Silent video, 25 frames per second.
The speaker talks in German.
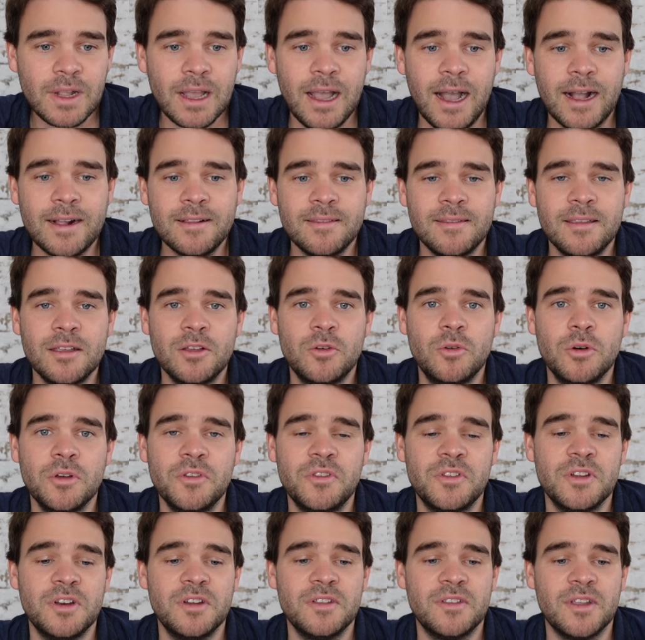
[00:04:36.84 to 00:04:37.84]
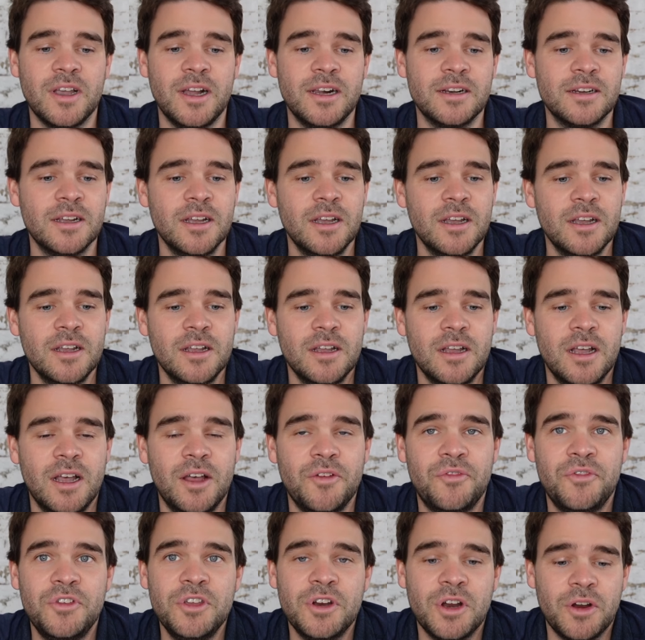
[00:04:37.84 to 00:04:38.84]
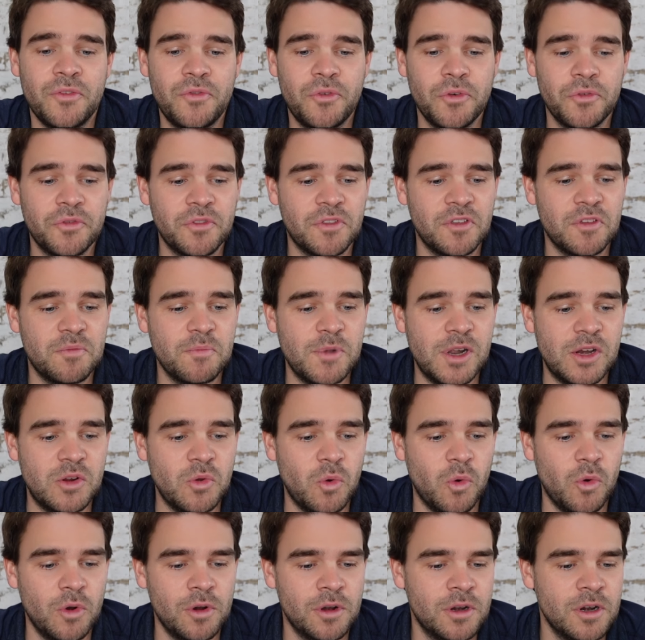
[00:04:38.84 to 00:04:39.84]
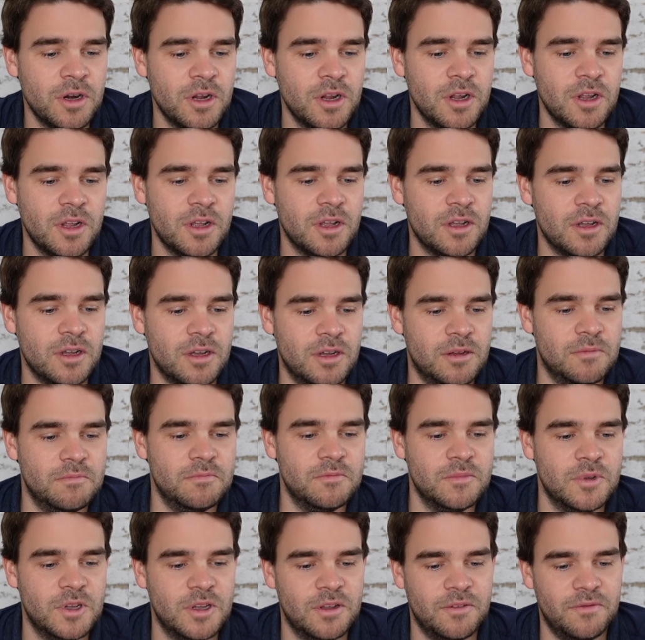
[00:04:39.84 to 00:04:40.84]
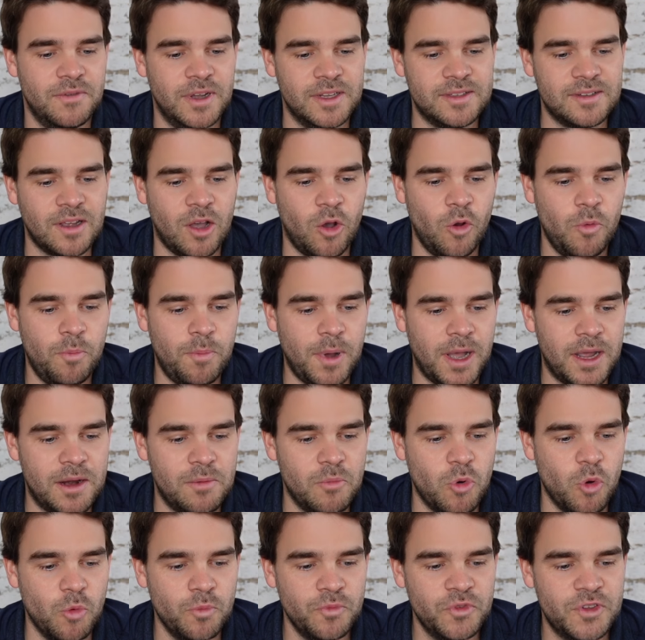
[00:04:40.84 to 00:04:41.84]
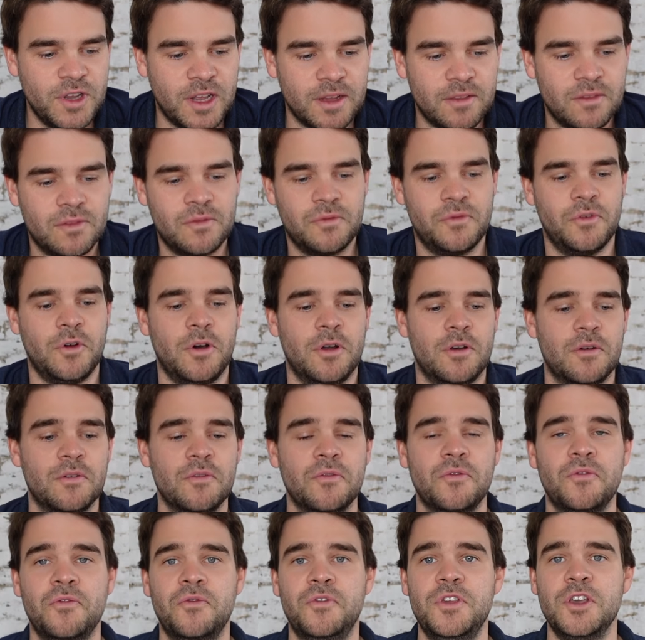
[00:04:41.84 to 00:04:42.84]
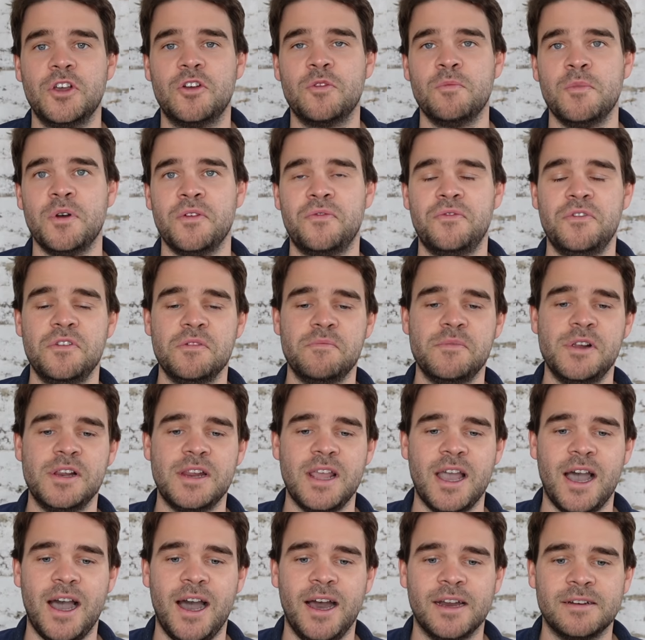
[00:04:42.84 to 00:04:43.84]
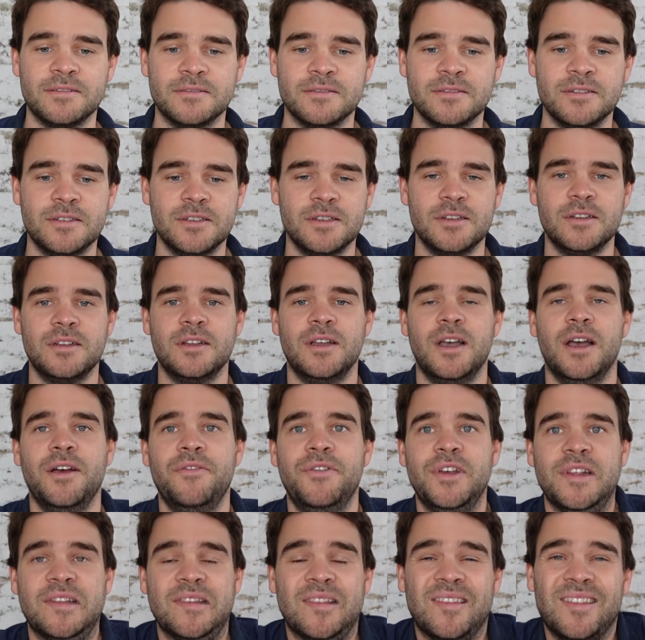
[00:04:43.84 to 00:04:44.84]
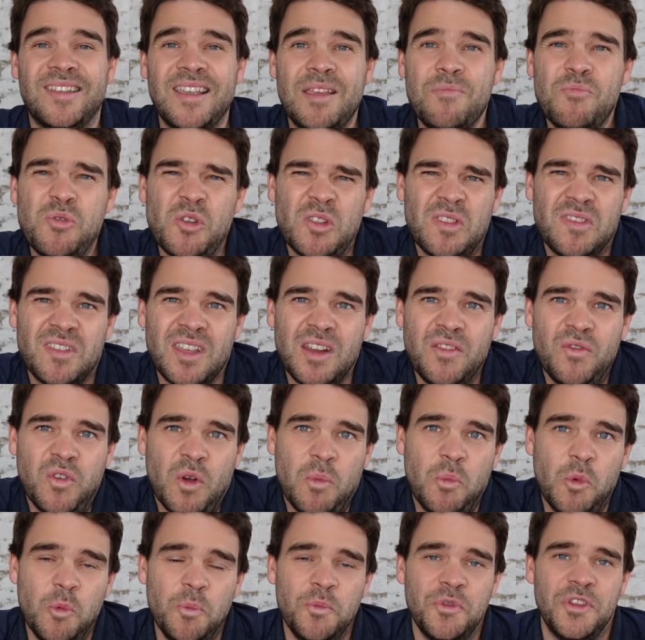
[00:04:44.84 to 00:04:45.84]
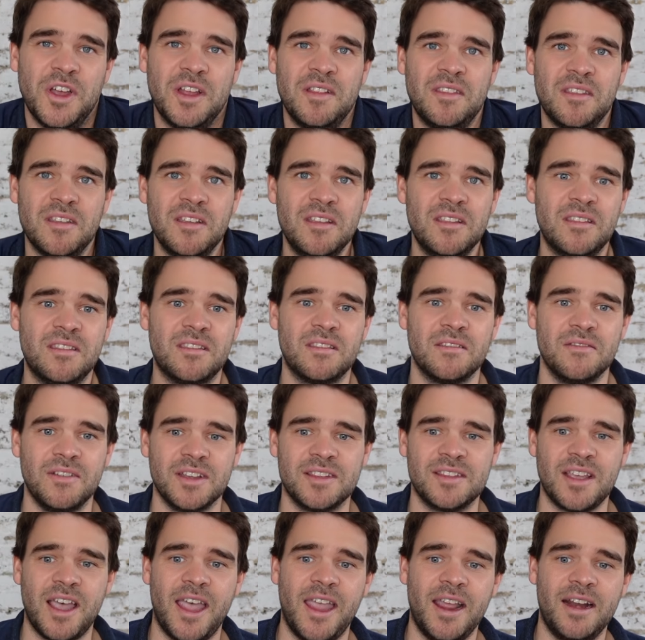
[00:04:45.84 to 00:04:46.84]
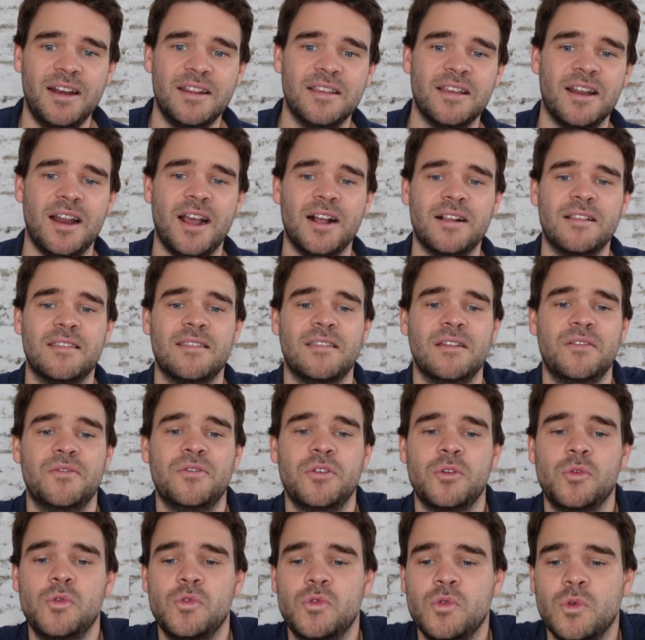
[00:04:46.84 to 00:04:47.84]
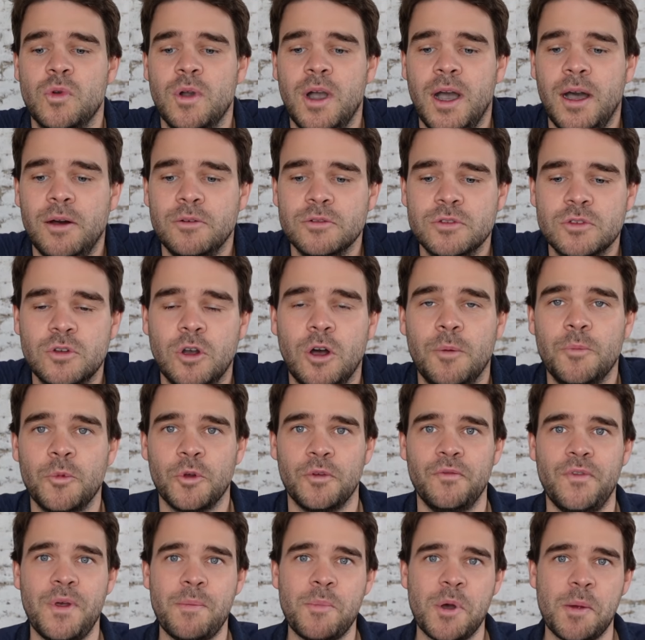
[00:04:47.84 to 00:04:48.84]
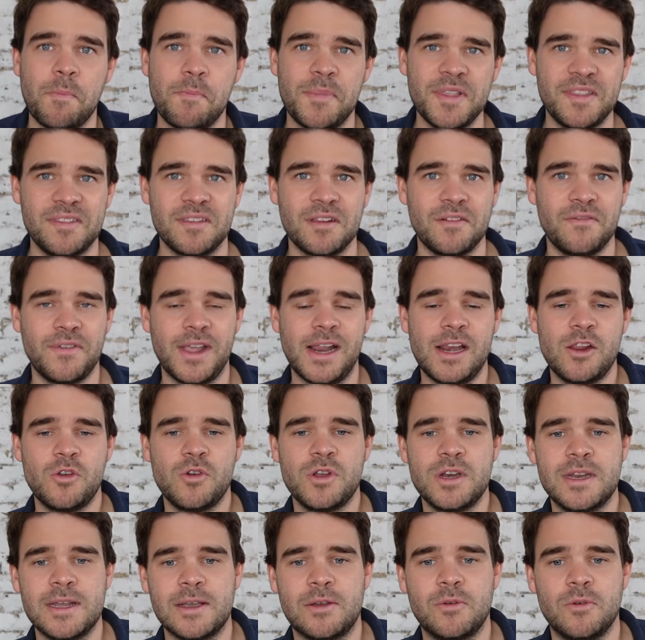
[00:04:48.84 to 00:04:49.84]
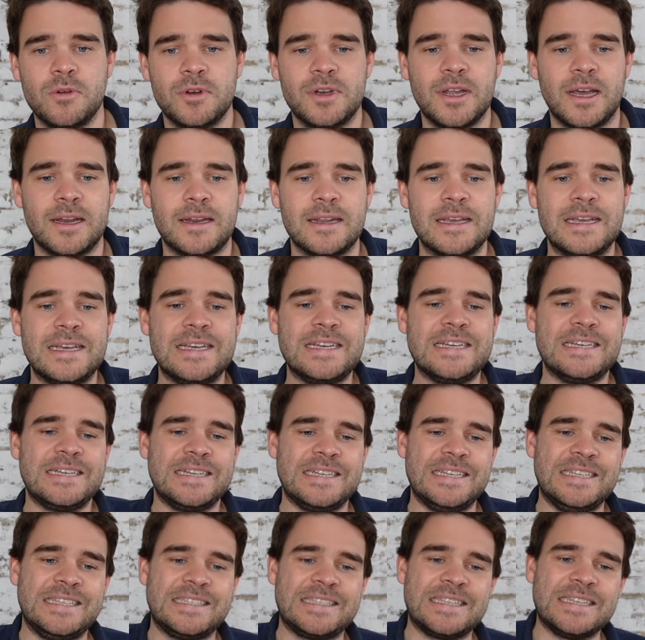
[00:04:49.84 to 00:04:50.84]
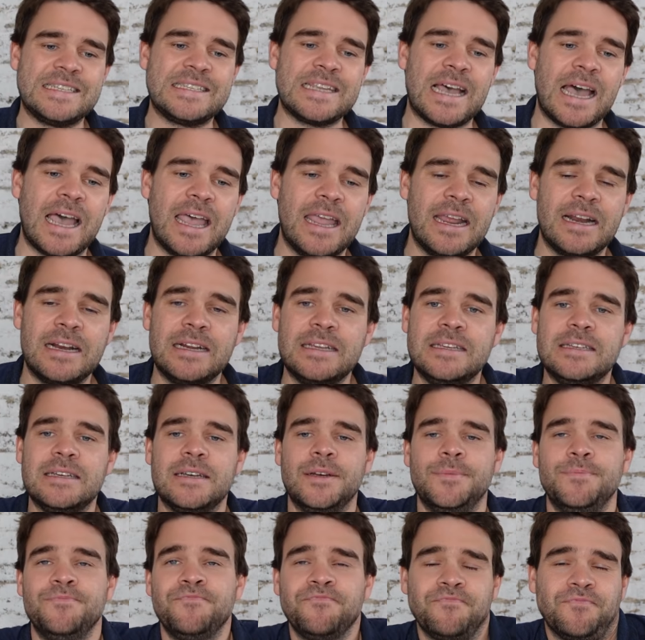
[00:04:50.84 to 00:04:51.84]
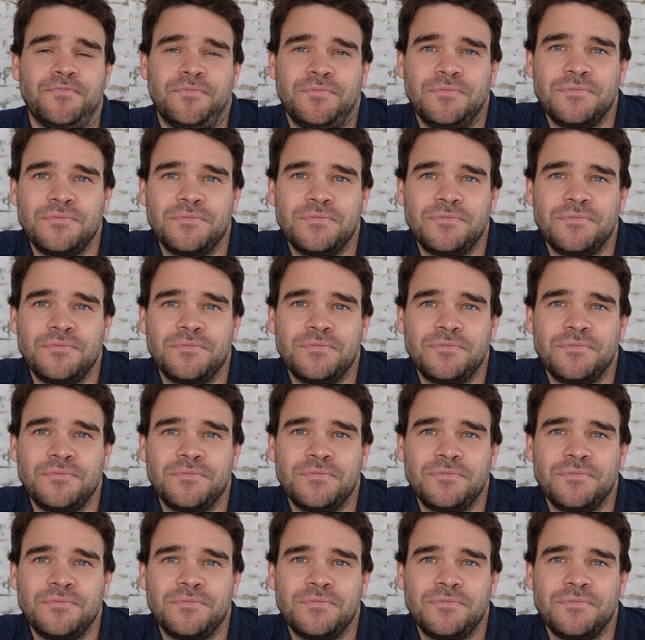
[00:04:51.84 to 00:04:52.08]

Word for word: Aktienkurs sind es halt 450 äh, Millionen, ähm, was auch bei einem Umsatz von 4,4 Milliarden ja, fast 10% vom Umsatz ist, was eigentlich an Aktienvergütungen rauskommt. Und wenn man ein bisschen Value-Hintergrund hat, ist das eigentlich ähm,